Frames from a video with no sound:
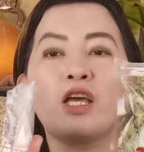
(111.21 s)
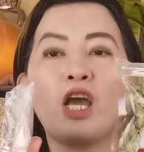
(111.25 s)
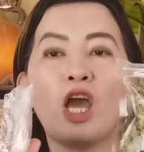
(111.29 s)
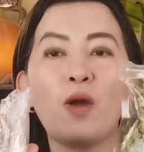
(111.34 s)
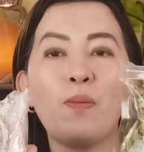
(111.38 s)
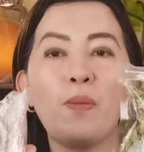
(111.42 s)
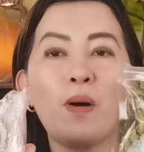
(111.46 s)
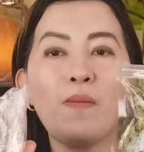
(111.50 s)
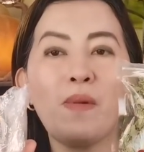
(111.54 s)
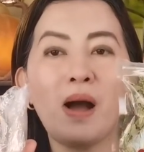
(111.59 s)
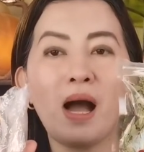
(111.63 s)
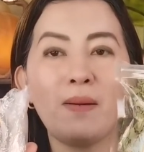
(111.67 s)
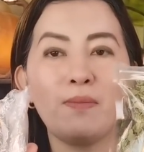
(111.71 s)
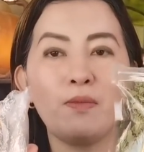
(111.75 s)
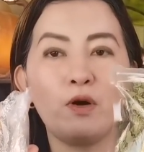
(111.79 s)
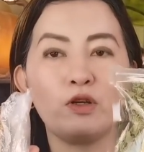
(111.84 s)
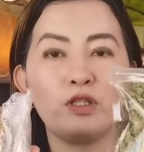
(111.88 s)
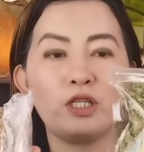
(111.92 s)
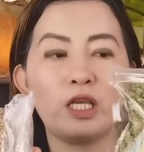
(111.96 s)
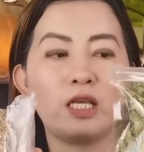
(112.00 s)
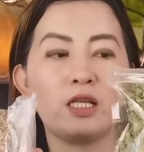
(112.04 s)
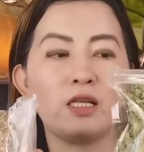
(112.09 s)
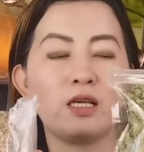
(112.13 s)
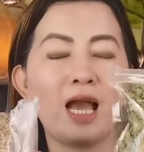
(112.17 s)
Ngayon po mga
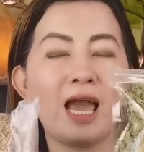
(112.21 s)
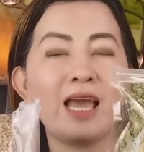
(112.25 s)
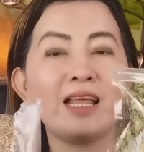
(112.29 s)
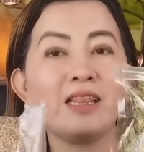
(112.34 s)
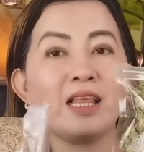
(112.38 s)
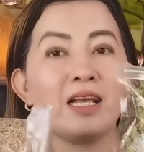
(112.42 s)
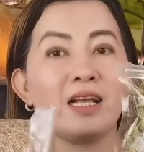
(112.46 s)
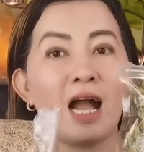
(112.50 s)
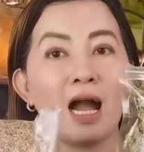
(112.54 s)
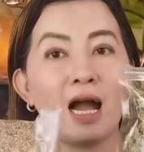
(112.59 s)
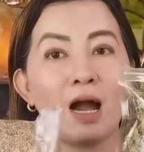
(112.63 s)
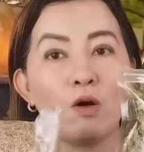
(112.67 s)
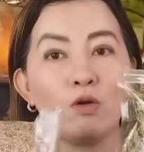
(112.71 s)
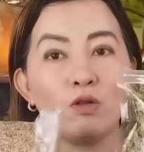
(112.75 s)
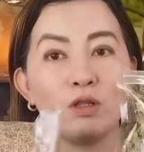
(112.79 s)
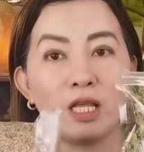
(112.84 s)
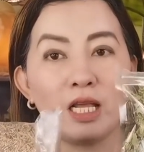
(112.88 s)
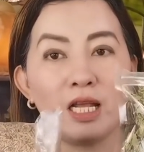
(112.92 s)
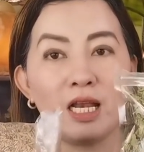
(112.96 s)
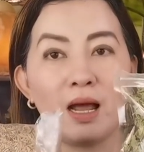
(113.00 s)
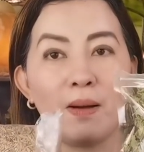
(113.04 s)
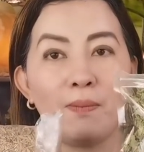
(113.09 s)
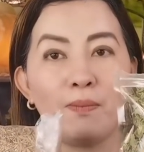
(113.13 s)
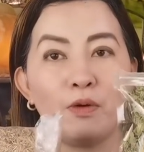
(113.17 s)
bossing, kahit
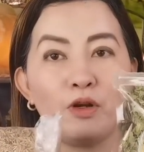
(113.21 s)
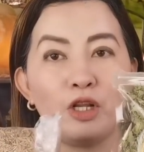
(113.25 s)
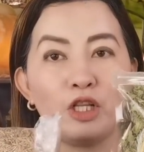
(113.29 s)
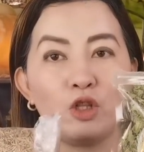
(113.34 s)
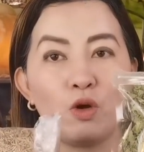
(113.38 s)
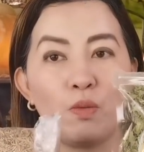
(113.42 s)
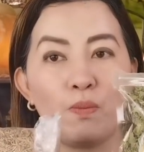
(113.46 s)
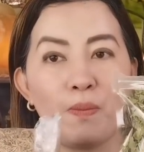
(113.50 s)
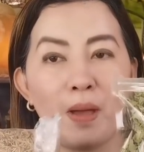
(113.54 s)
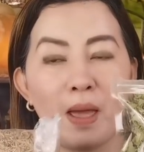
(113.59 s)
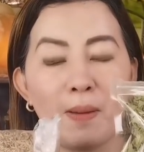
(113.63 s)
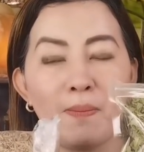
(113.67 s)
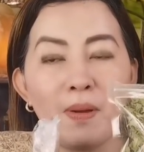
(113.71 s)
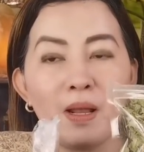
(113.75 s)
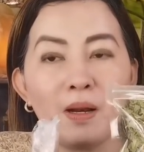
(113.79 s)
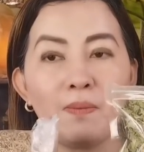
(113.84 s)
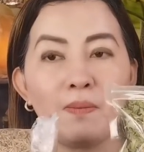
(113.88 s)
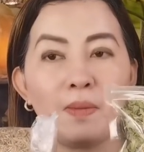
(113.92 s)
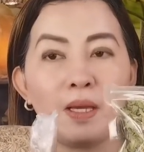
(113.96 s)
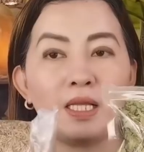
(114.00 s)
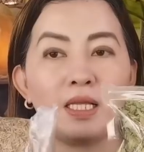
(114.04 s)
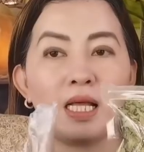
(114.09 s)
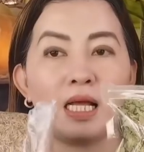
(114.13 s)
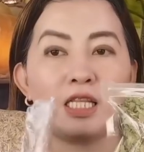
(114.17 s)
tigkakaunti lang po nitong
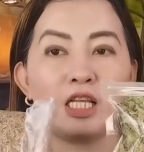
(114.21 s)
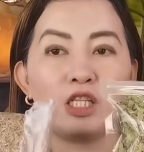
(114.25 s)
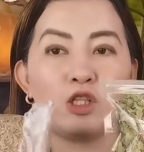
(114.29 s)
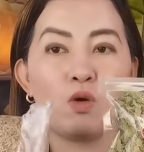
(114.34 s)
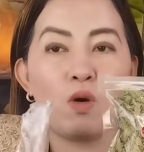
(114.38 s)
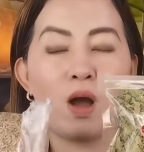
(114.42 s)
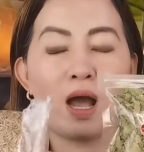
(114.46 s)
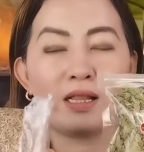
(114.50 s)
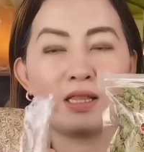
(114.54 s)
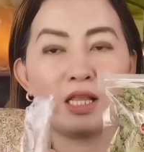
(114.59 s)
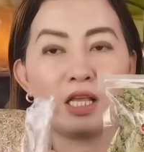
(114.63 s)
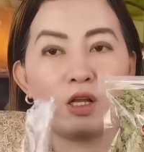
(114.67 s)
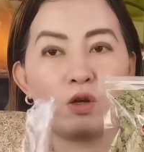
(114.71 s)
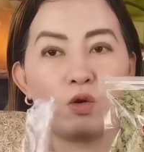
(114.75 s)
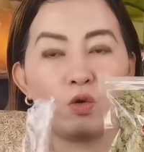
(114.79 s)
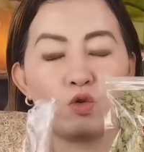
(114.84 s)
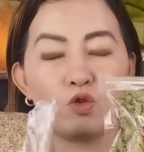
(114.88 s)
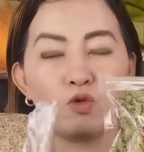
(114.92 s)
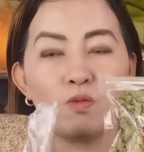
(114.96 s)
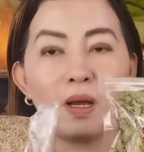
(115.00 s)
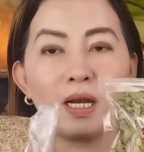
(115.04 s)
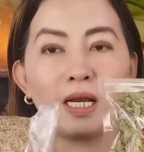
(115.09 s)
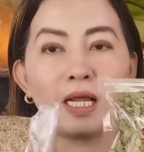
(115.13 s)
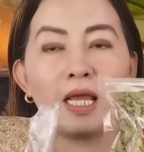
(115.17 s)
peppermint at itong ating
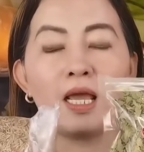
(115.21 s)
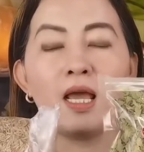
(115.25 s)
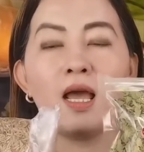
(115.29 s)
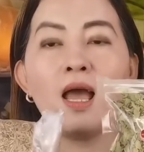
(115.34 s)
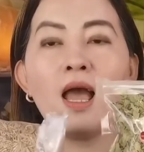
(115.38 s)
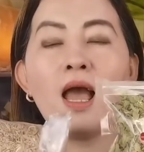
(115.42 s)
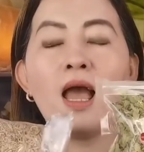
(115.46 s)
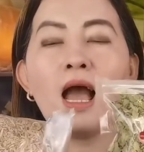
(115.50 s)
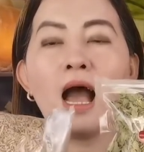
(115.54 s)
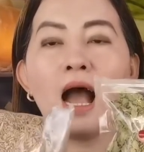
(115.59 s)
rosemary,